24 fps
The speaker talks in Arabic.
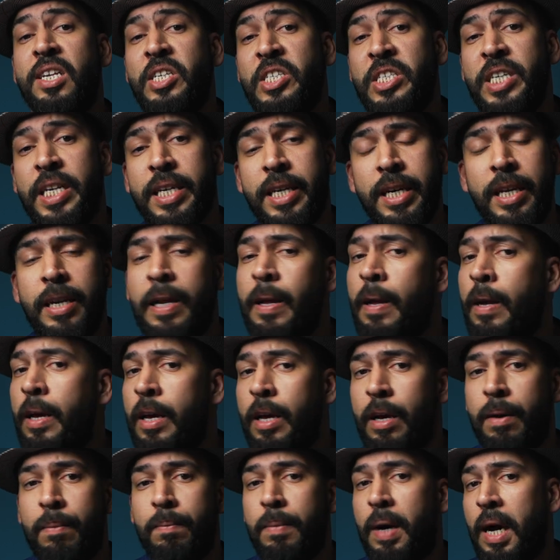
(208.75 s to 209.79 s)
الشكل
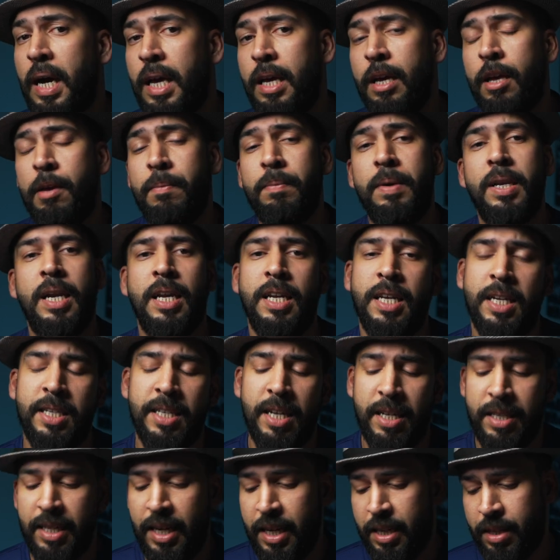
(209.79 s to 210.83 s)
ما هي من
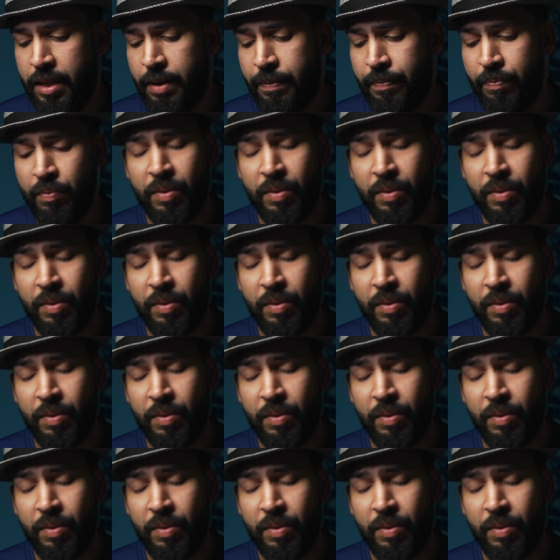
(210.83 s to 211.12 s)
الاعدادات